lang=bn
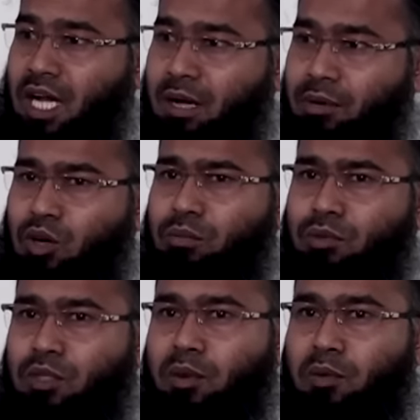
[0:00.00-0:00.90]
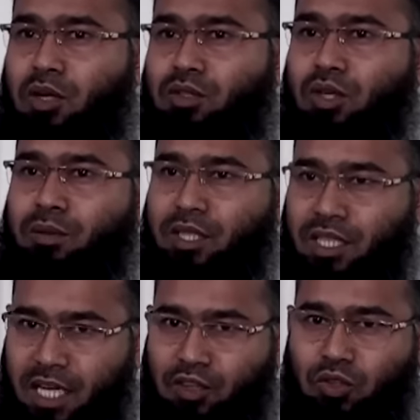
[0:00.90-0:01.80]
আমার উম্মত বিভক্ত হবে
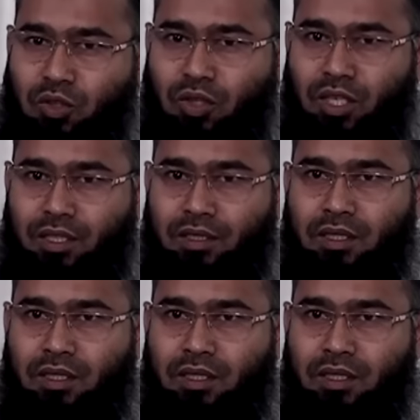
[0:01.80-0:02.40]
তিয়াত্তর দলে